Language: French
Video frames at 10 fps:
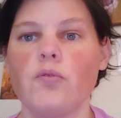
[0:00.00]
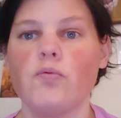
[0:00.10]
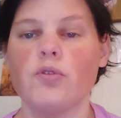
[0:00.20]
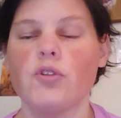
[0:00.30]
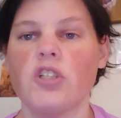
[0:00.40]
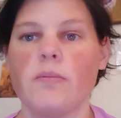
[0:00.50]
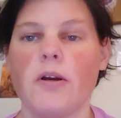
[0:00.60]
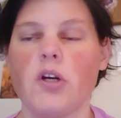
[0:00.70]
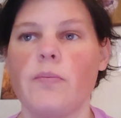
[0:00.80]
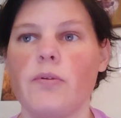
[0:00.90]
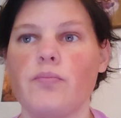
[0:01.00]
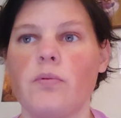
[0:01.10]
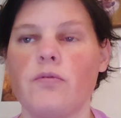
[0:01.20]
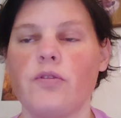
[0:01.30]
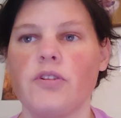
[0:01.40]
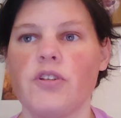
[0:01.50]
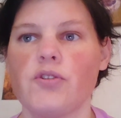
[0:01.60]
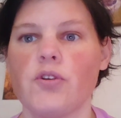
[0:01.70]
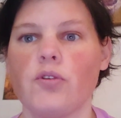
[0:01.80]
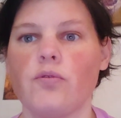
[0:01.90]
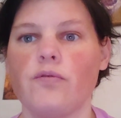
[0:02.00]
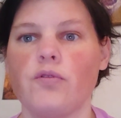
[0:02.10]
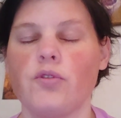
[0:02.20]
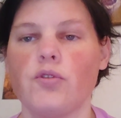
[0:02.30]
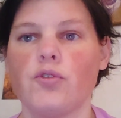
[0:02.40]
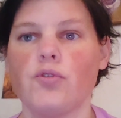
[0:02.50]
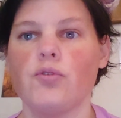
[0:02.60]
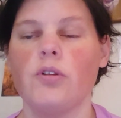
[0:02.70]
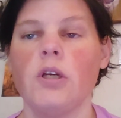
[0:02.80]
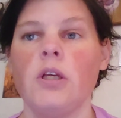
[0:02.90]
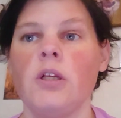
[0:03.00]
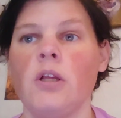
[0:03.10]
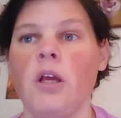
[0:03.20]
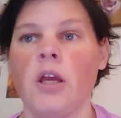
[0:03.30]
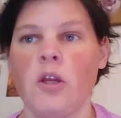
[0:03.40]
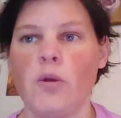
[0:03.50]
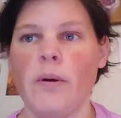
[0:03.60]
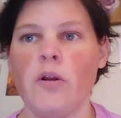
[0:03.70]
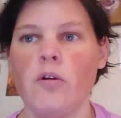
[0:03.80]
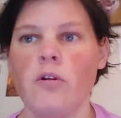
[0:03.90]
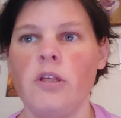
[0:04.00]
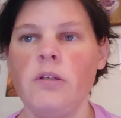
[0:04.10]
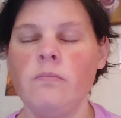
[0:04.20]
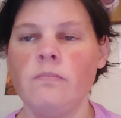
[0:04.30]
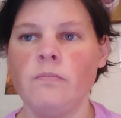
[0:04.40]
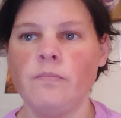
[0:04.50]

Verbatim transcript: Donc j'ai ma commande pour mon fournisseur donc il faut que je récupère le colis